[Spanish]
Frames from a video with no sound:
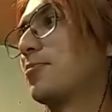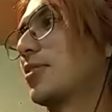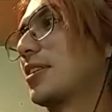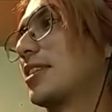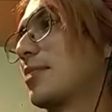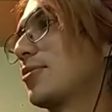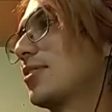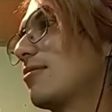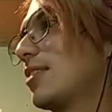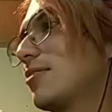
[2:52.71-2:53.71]
Porque estamos
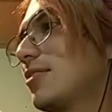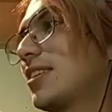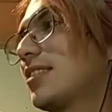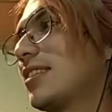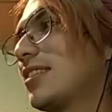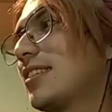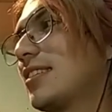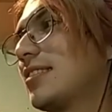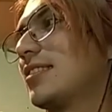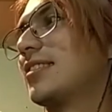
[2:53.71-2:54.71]
hablando de que
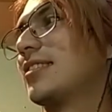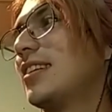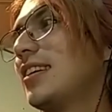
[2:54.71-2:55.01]
tienes